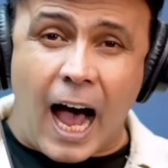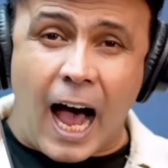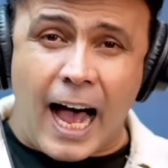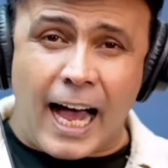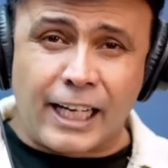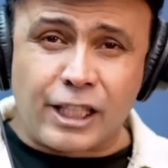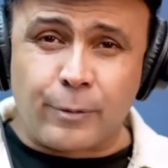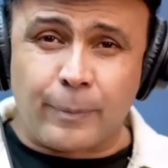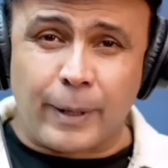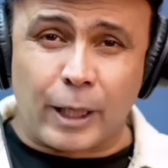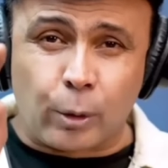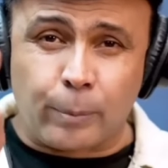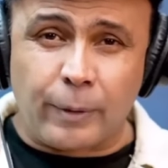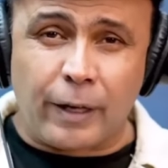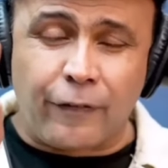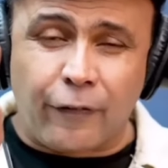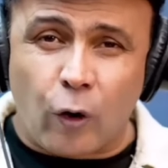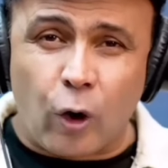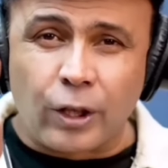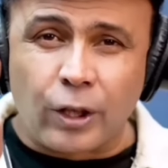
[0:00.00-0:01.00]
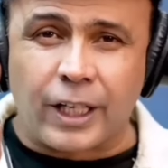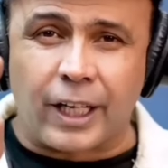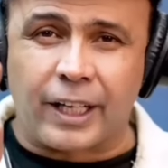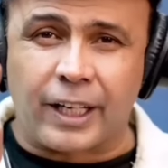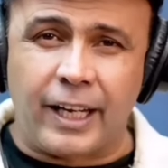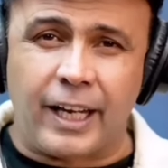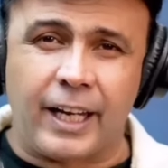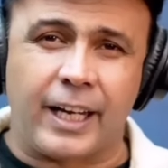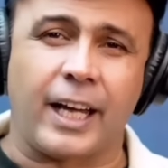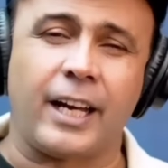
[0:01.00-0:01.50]
आज मैं तुम्हें फोन
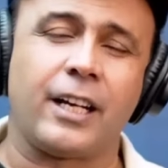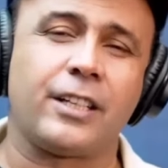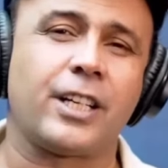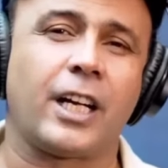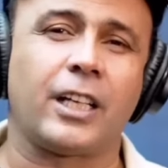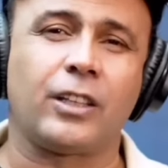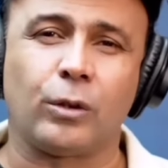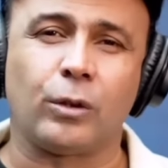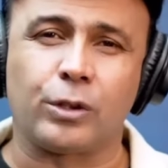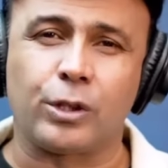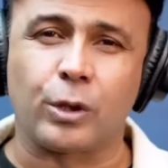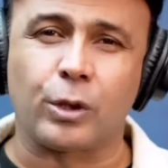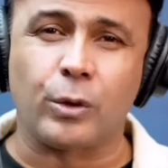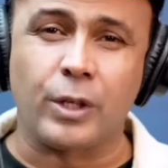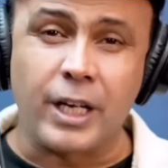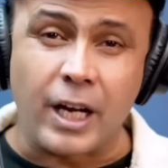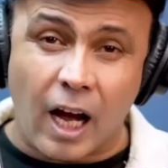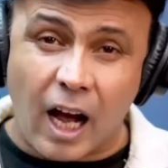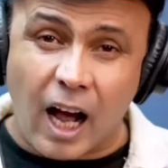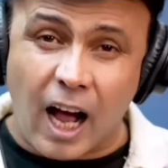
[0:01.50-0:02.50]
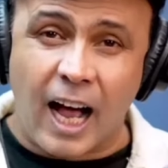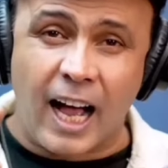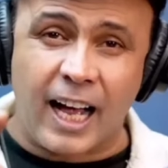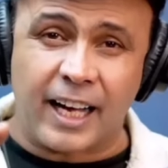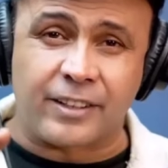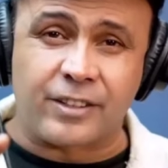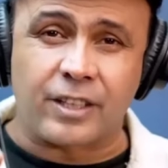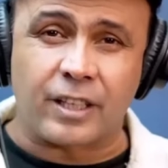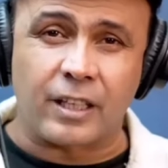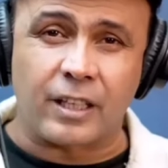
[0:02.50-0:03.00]
करके ये कहना चाहता हूँ जूही
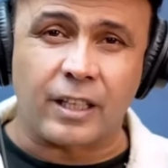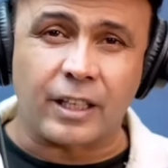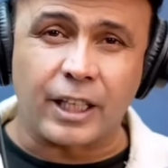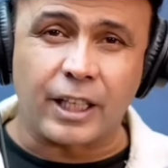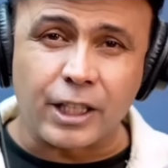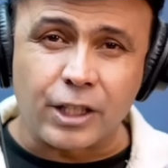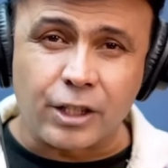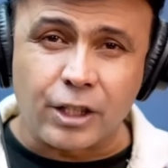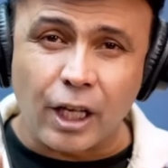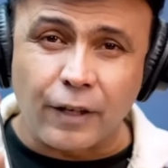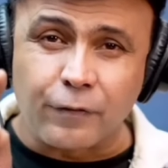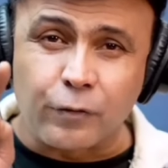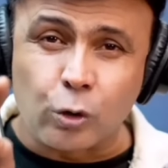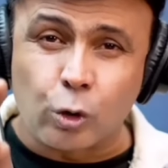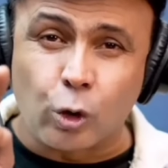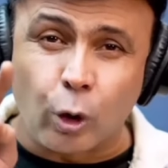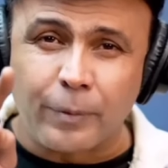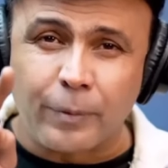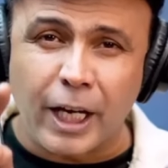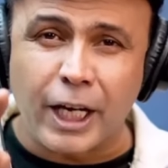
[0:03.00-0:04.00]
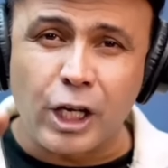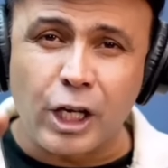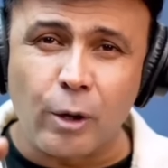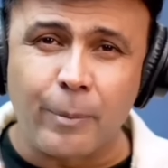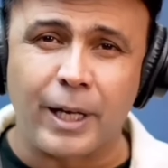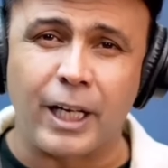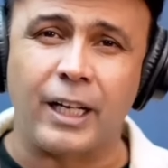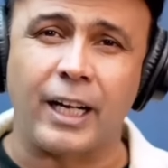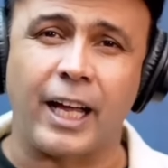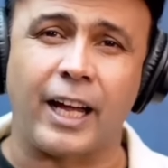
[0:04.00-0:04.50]
आज कि सिर्फ तुम नहीं
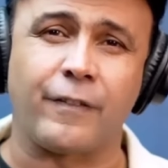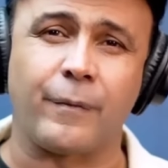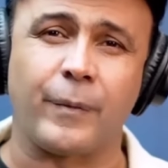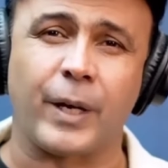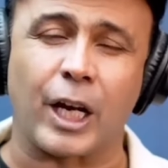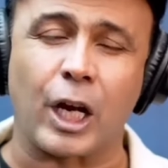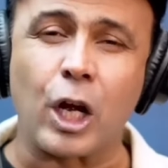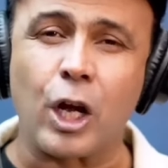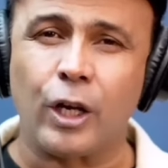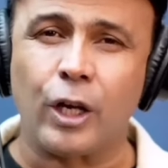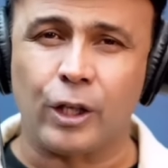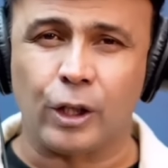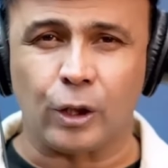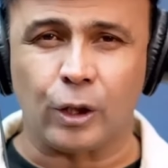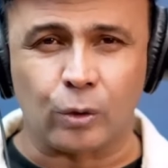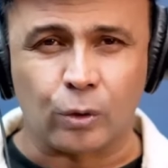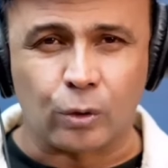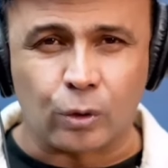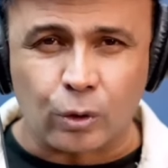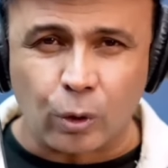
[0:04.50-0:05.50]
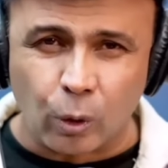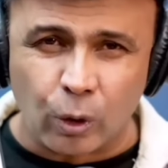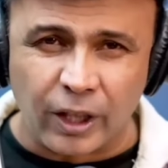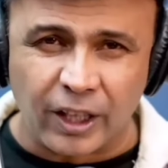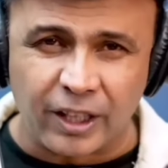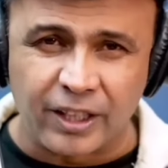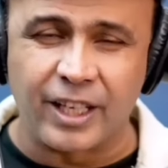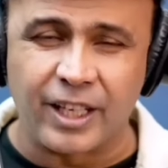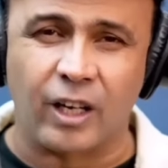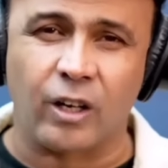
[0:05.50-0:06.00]
हो मेरी लाइफ में दो
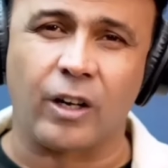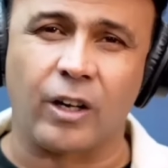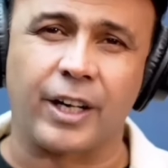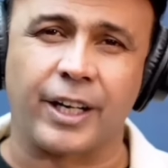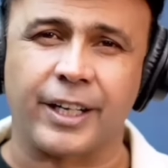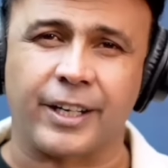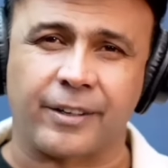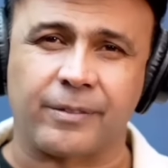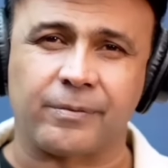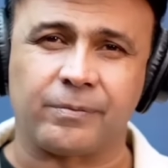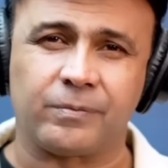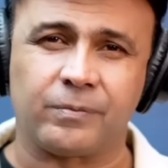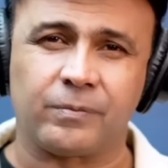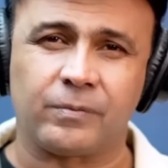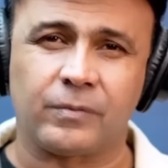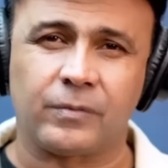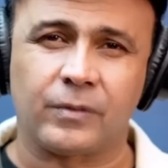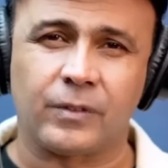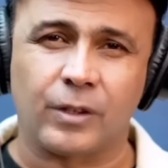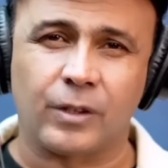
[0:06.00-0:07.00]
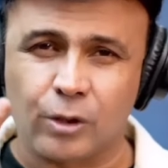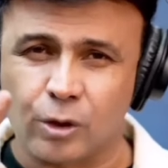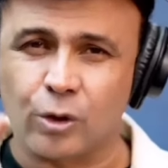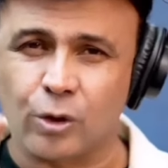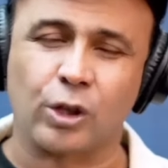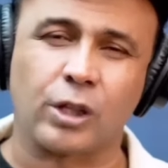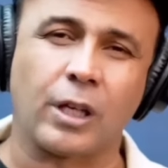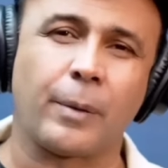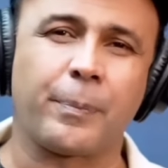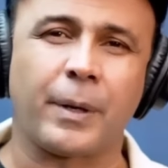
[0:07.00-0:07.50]
लड़कियां और हैं
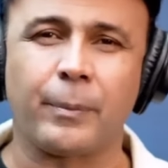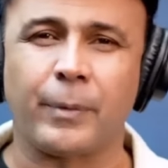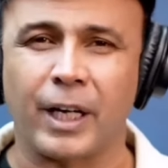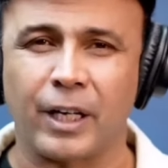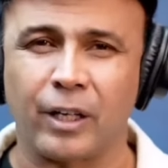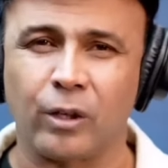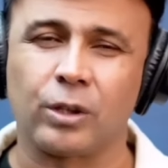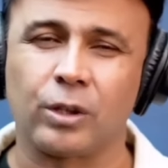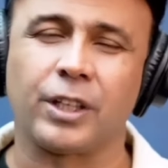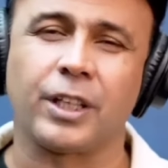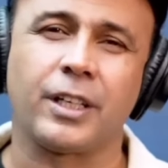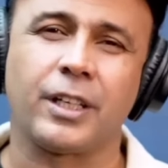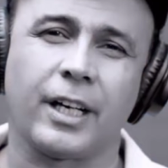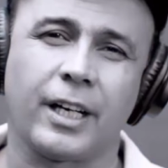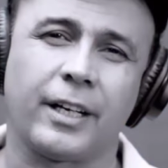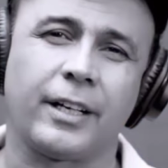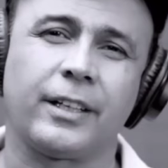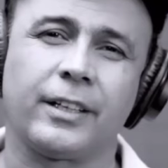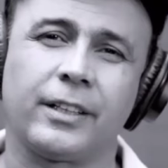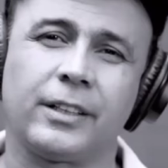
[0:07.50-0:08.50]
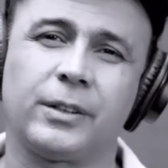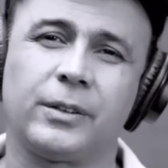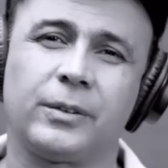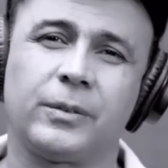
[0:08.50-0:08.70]
जो थप्पड़ मारने को तैयार हैं